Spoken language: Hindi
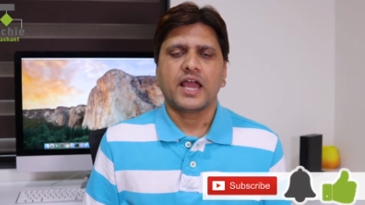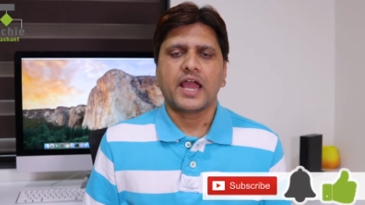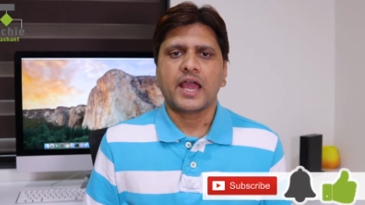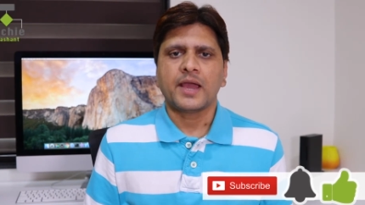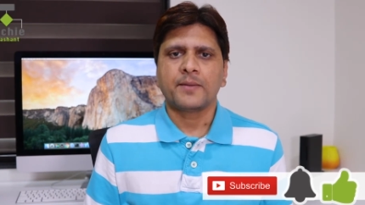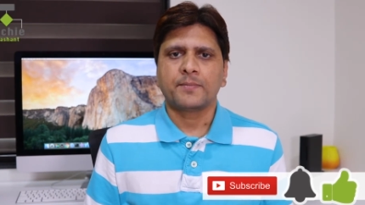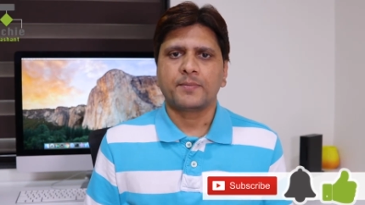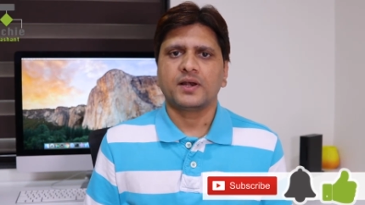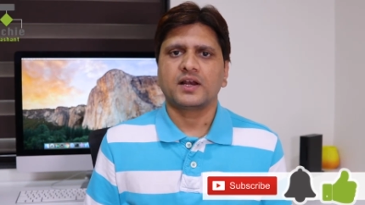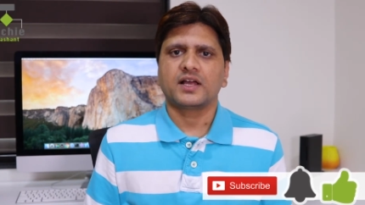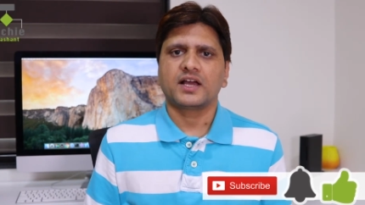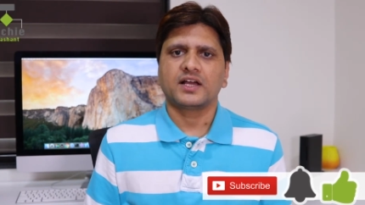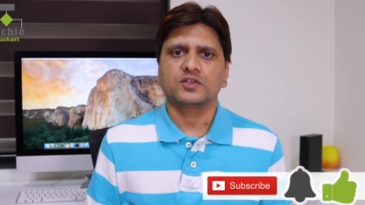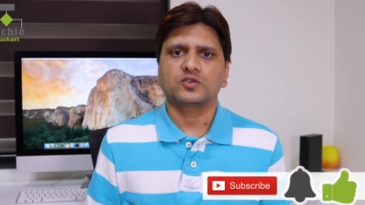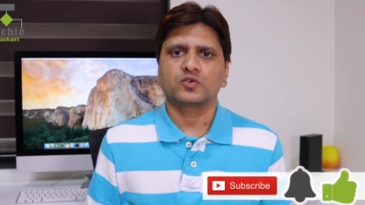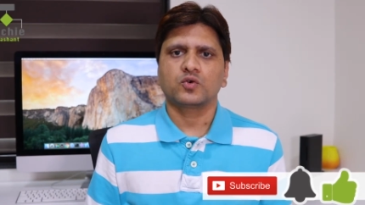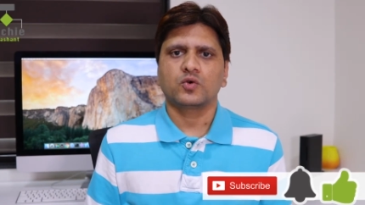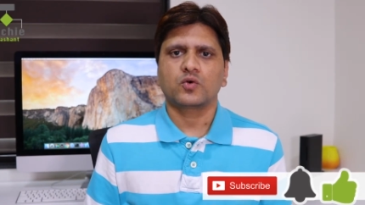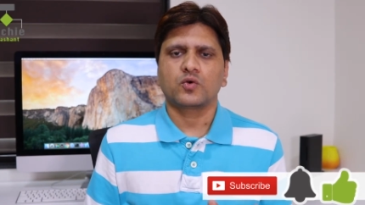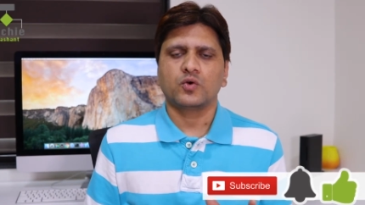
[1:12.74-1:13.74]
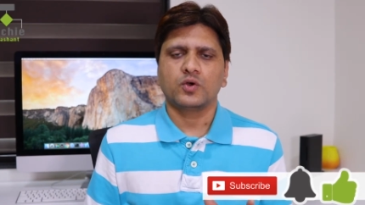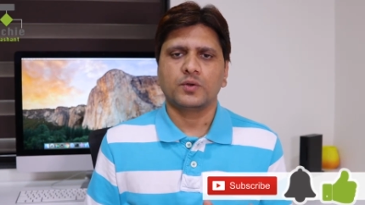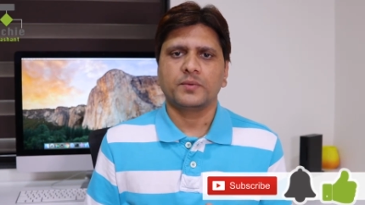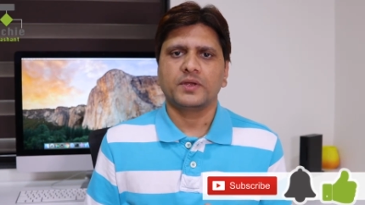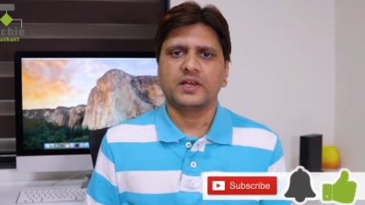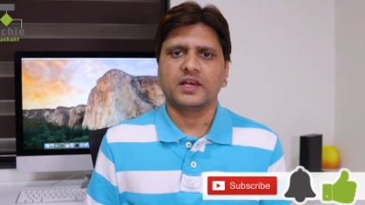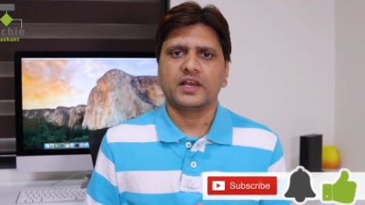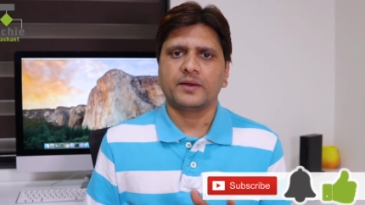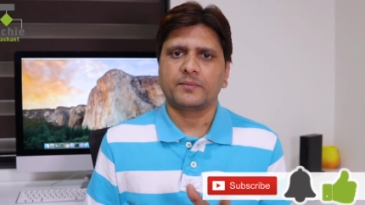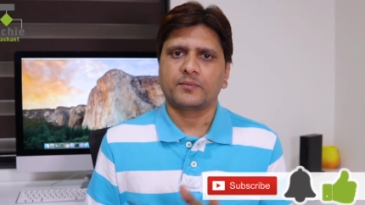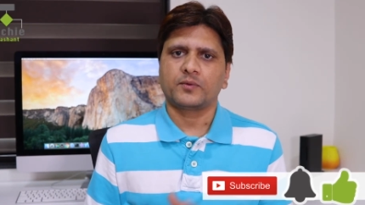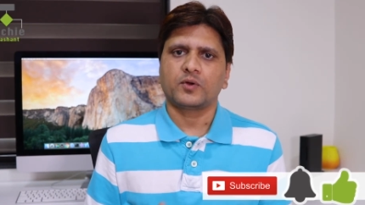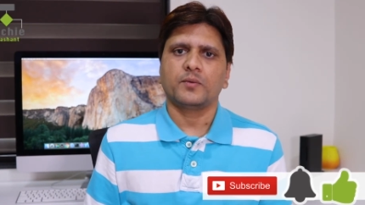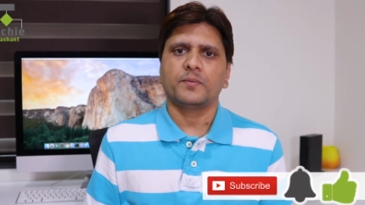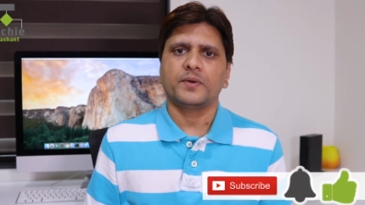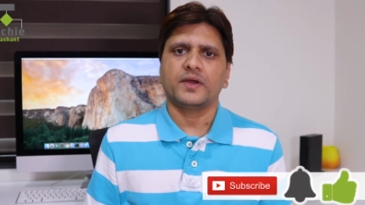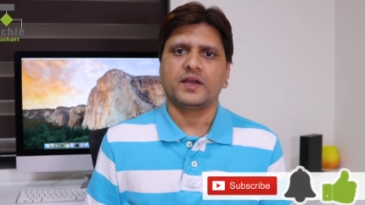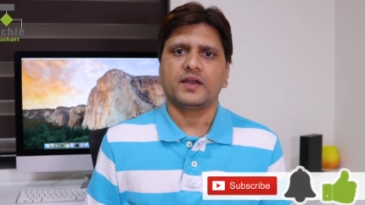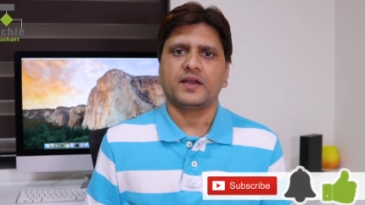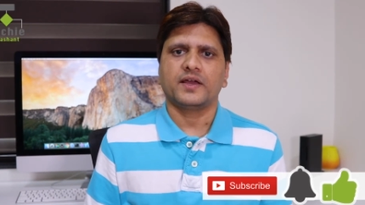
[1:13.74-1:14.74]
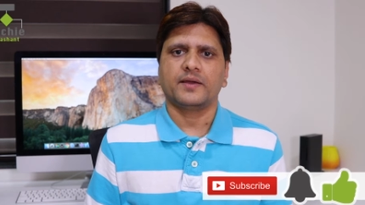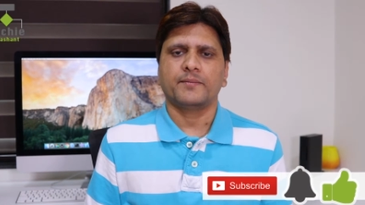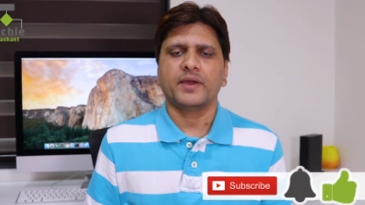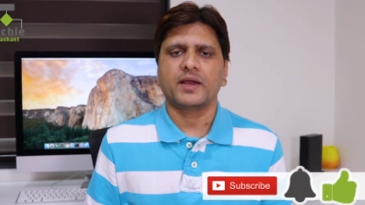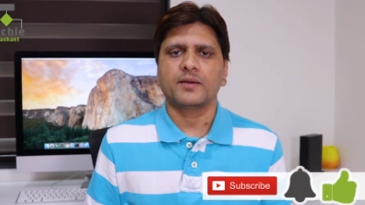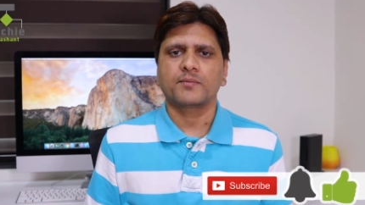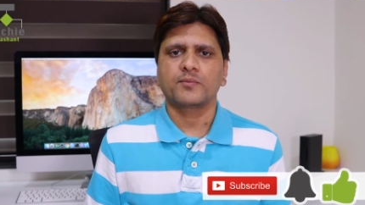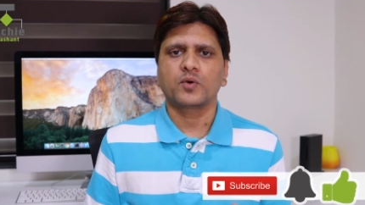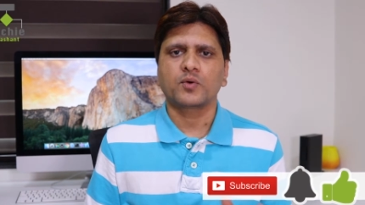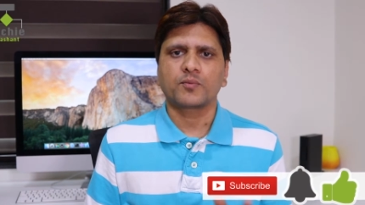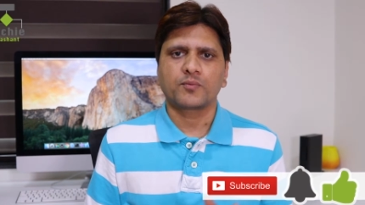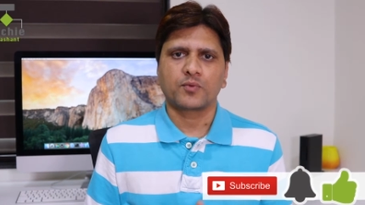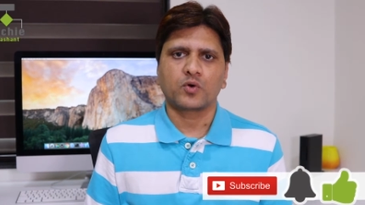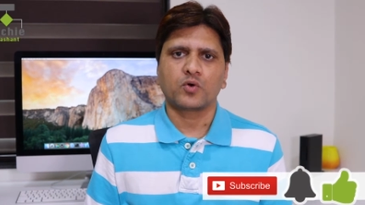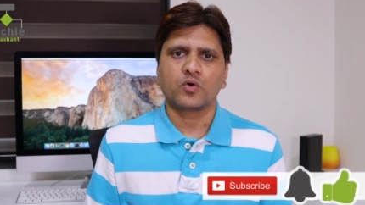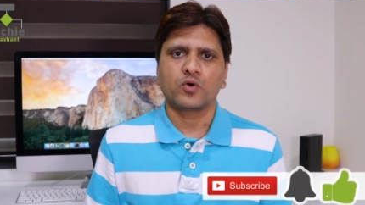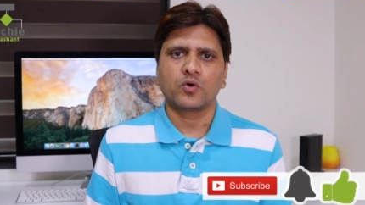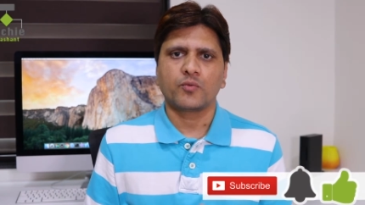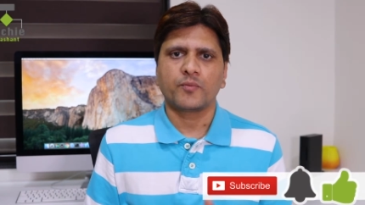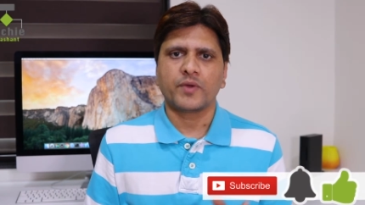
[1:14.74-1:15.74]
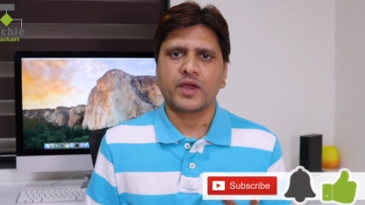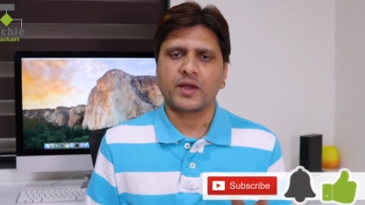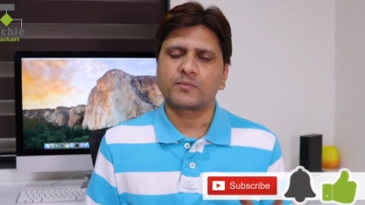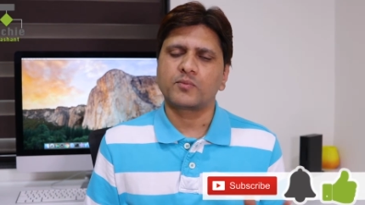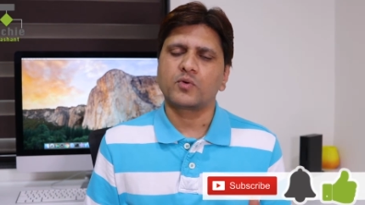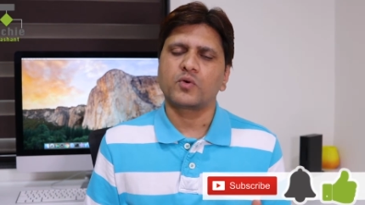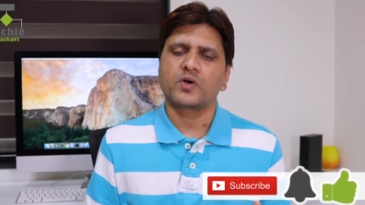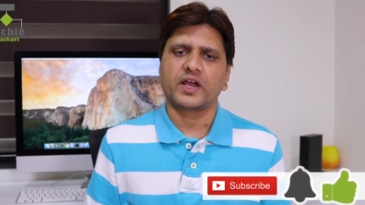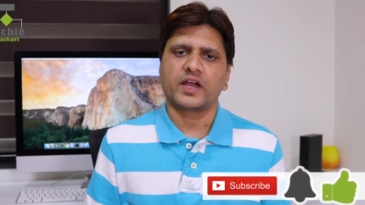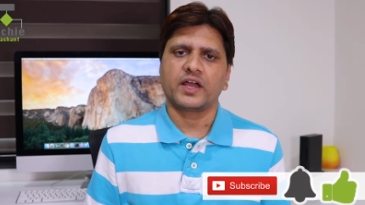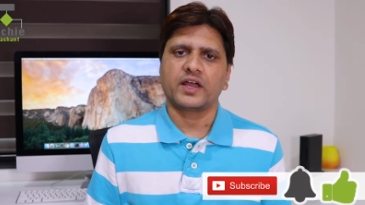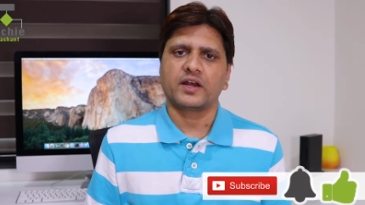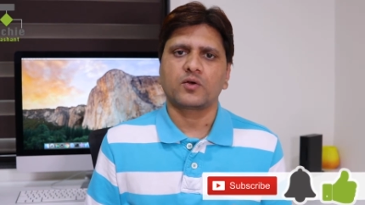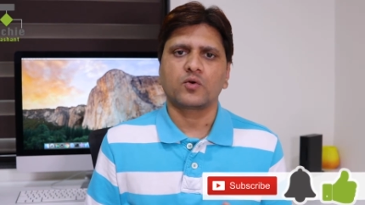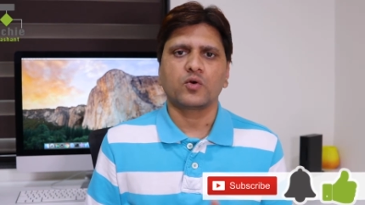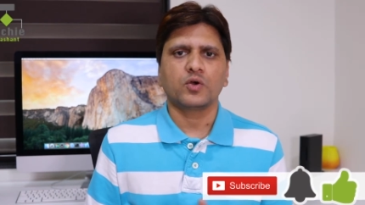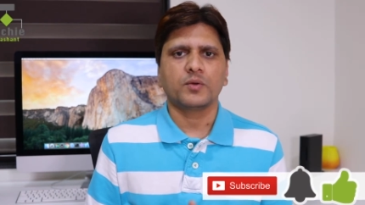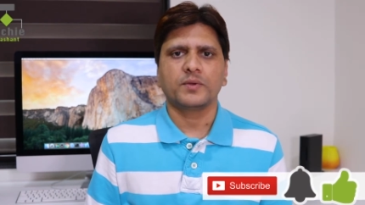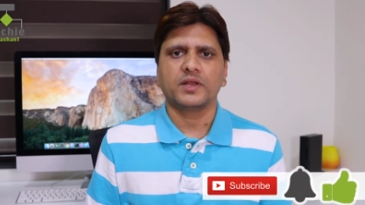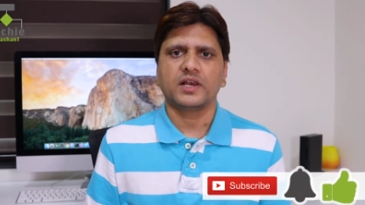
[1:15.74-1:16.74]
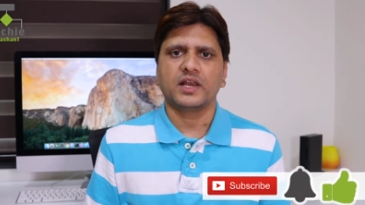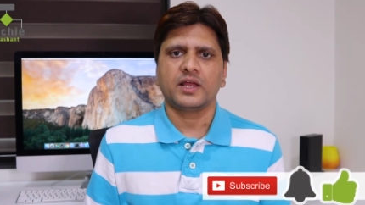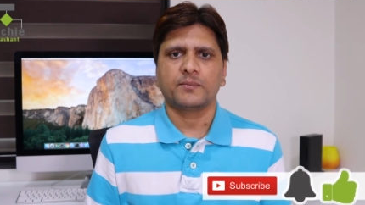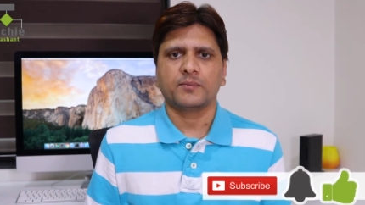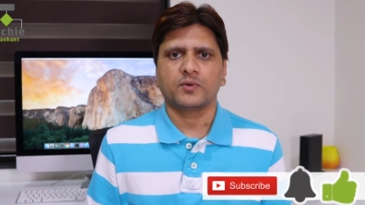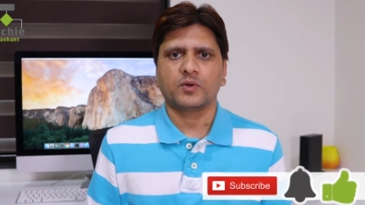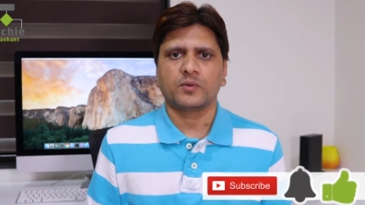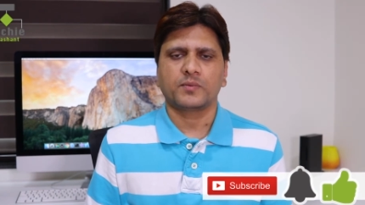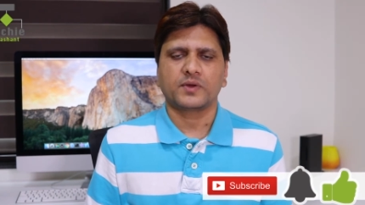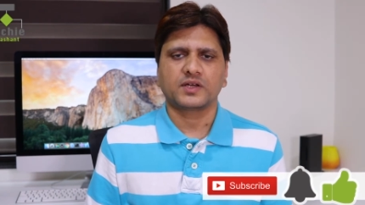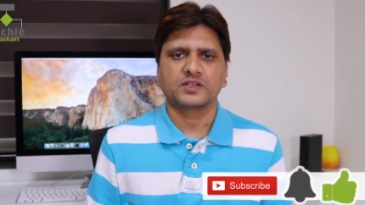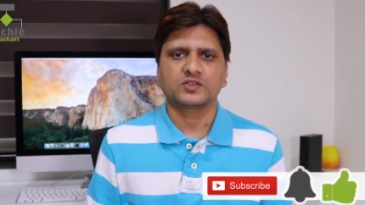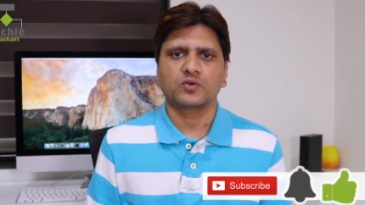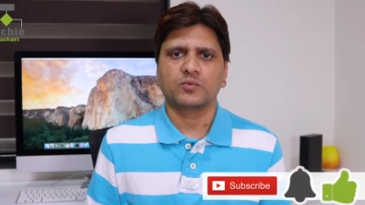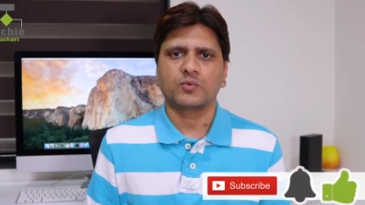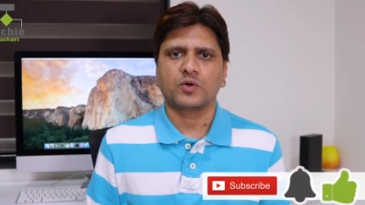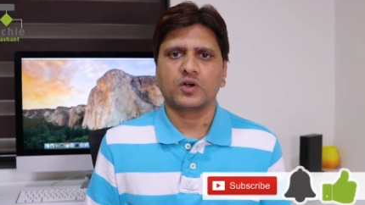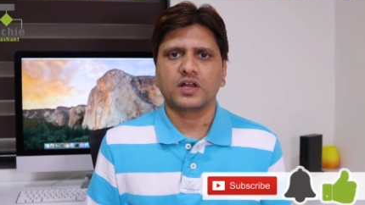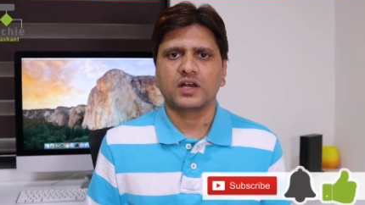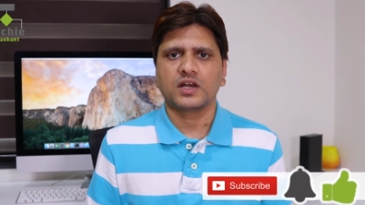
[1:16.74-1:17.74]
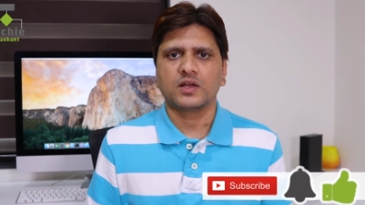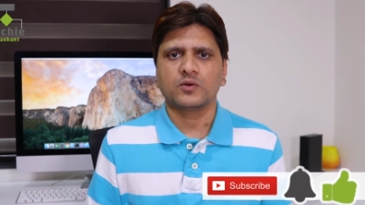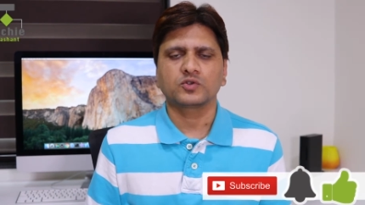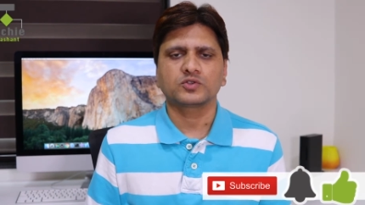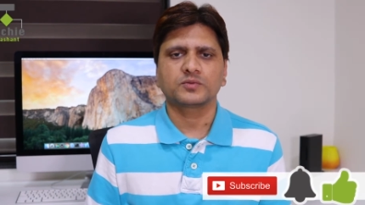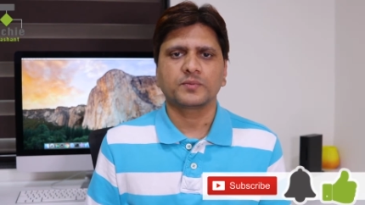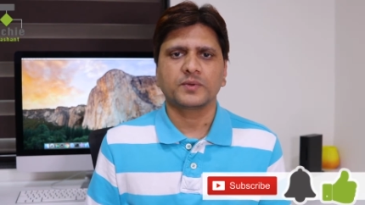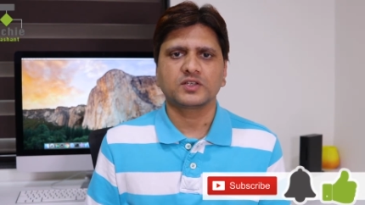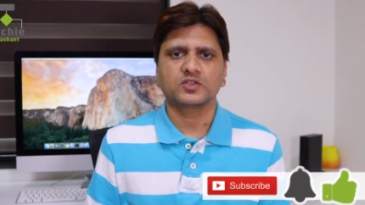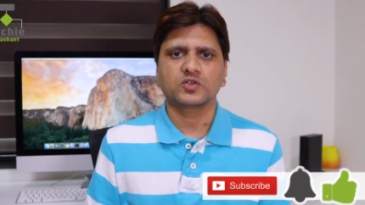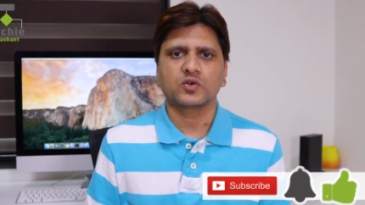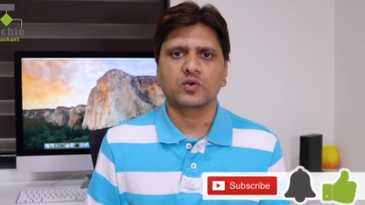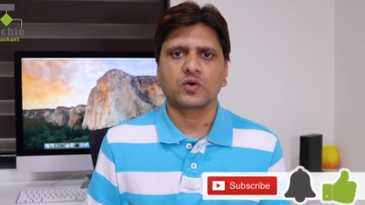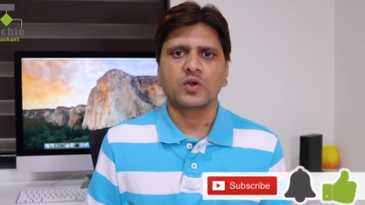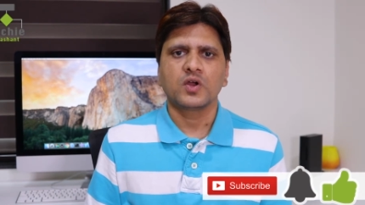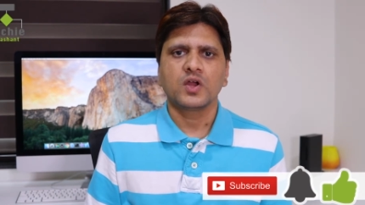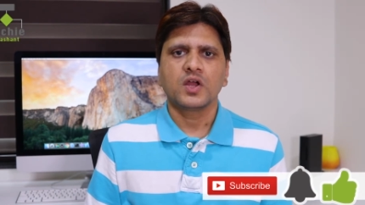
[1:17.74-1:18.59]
एप्पल का जो कोई भी लैपटॉप है मैकबुक प्रो मैकबुक एयर कोई भी लैपटॉप का जो मॉडल है उसमें जो